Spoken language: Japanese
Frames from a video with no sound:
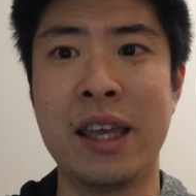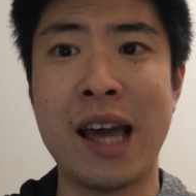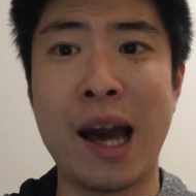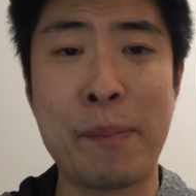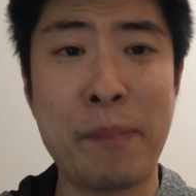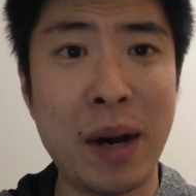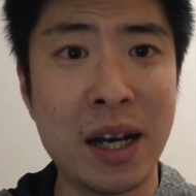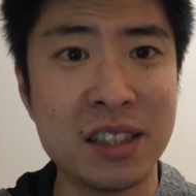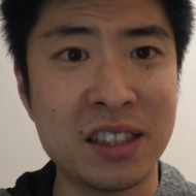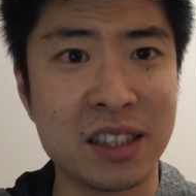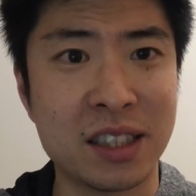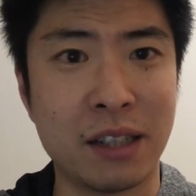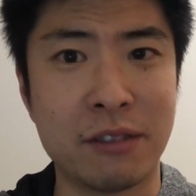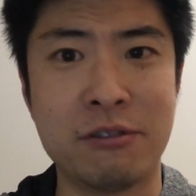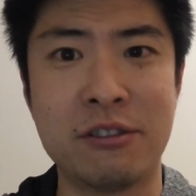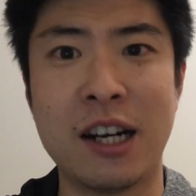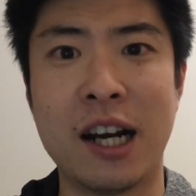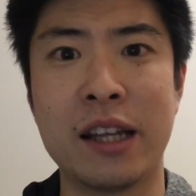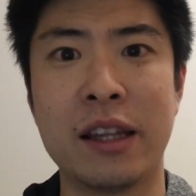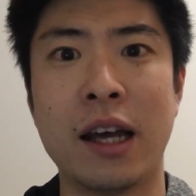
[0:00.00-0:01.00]

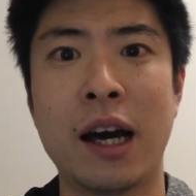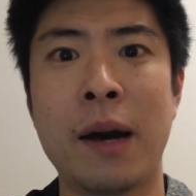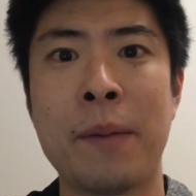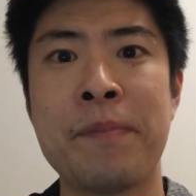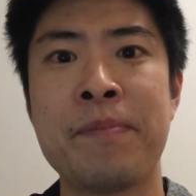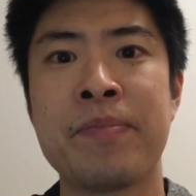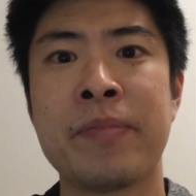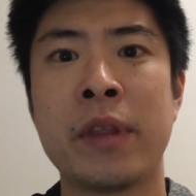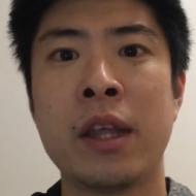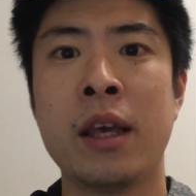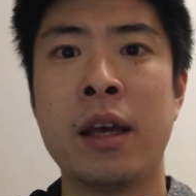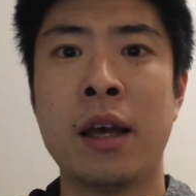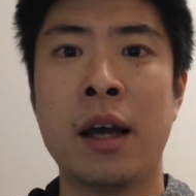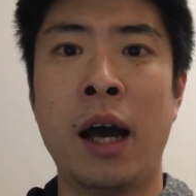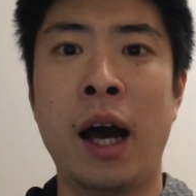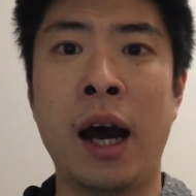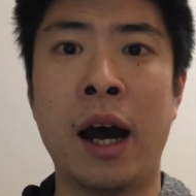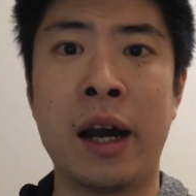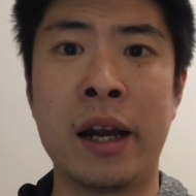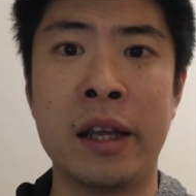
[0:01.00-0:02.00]
ヤパンスカフラナ
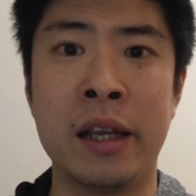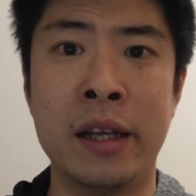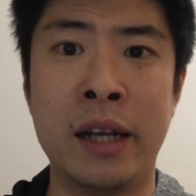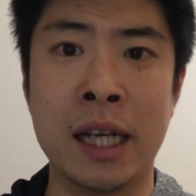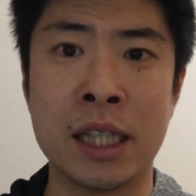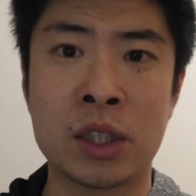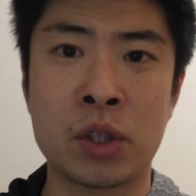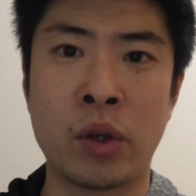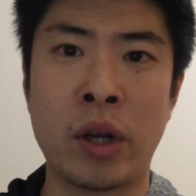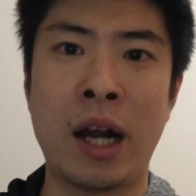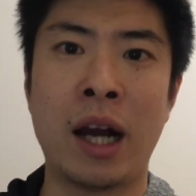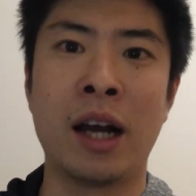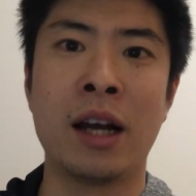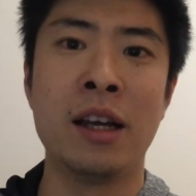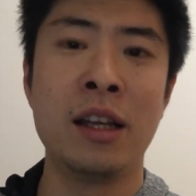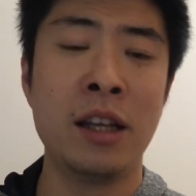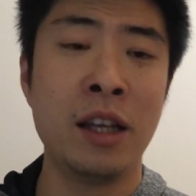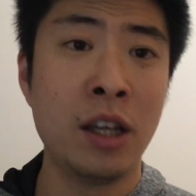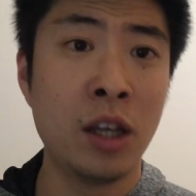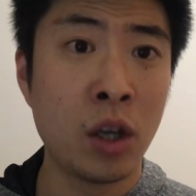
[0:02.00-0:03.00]
アリレストラン
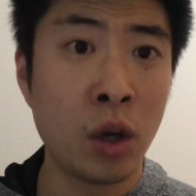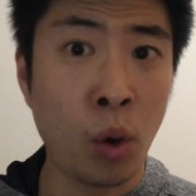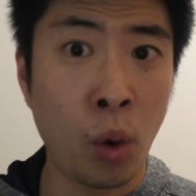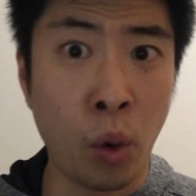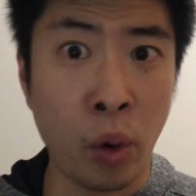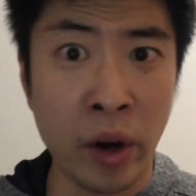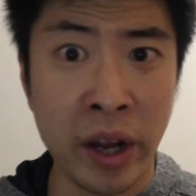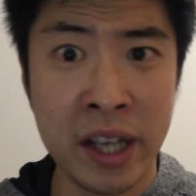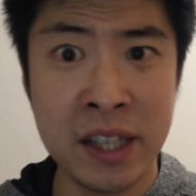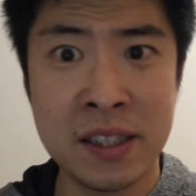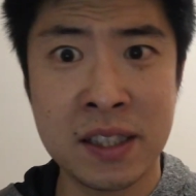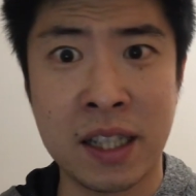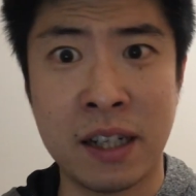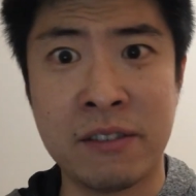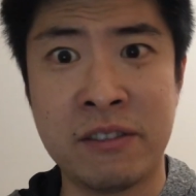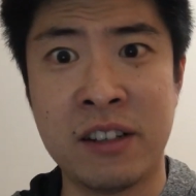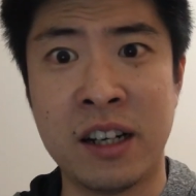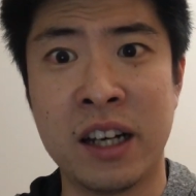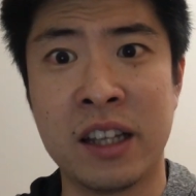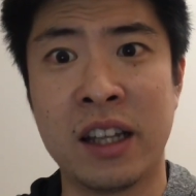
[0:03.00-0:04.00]
これイすか
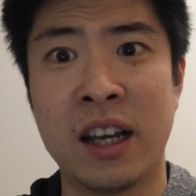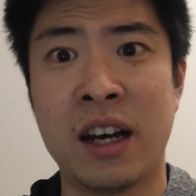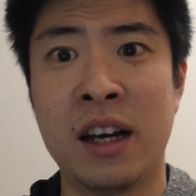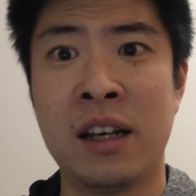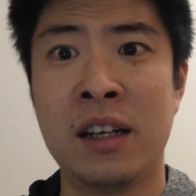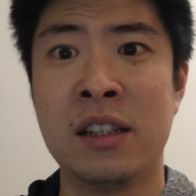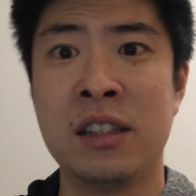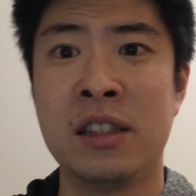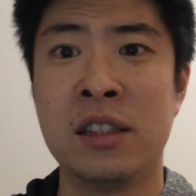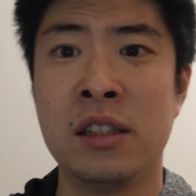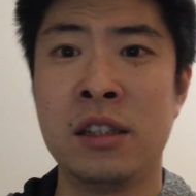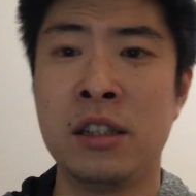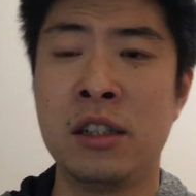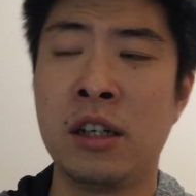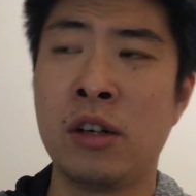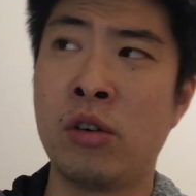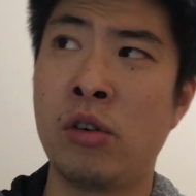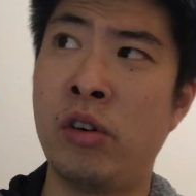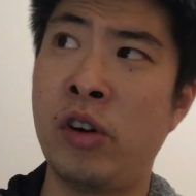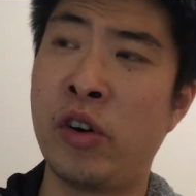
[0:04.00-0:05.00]
フラナ
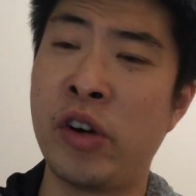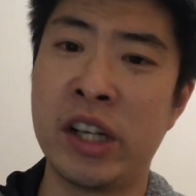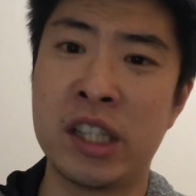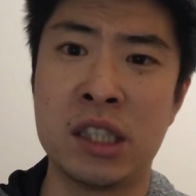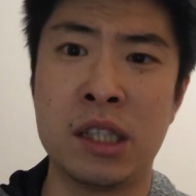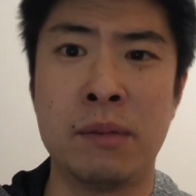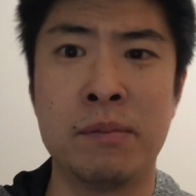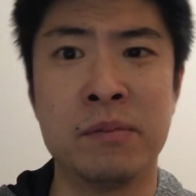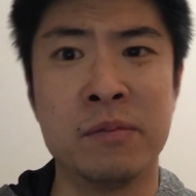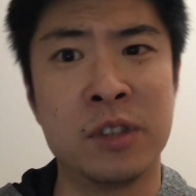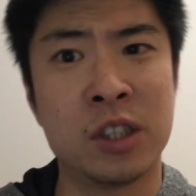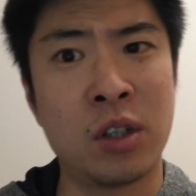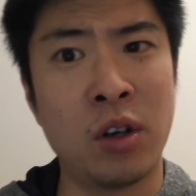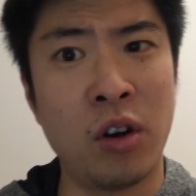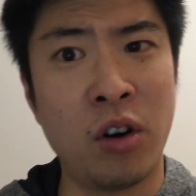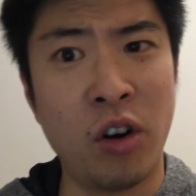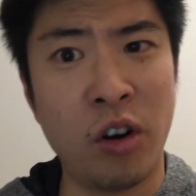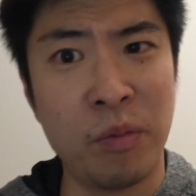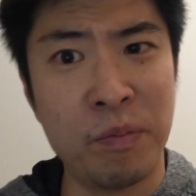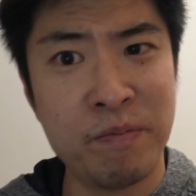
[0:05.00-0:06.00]
これ
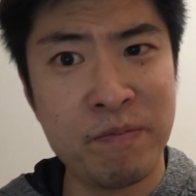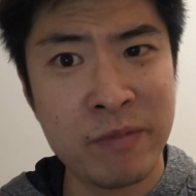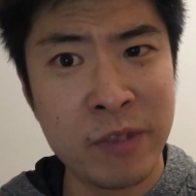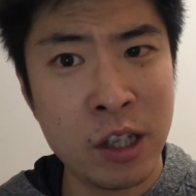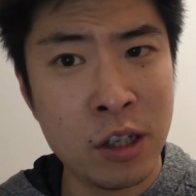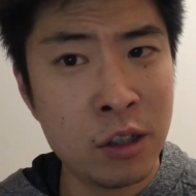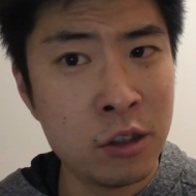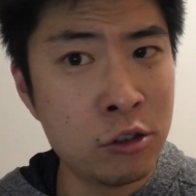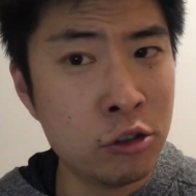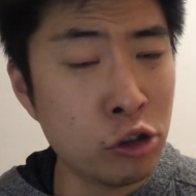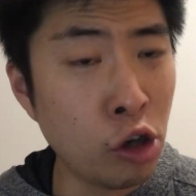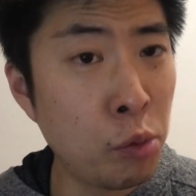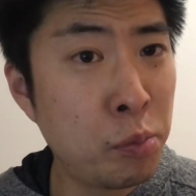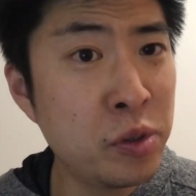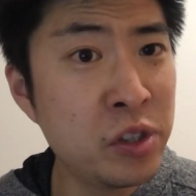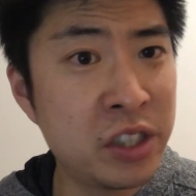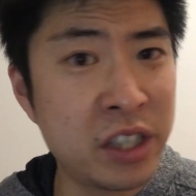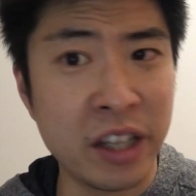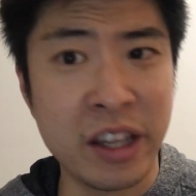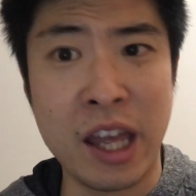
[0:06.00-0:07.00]
コヤズナスコロ
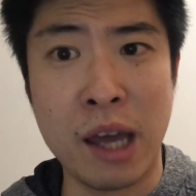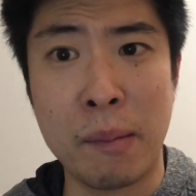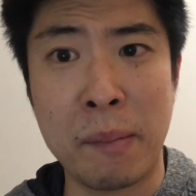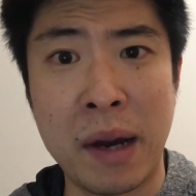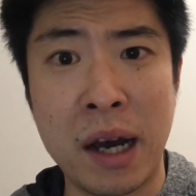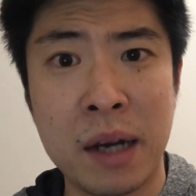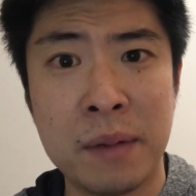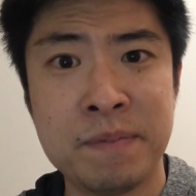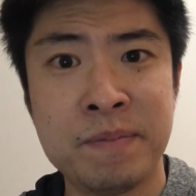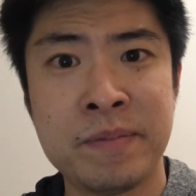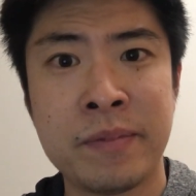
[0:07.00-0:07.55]
ウオプシテネヤマ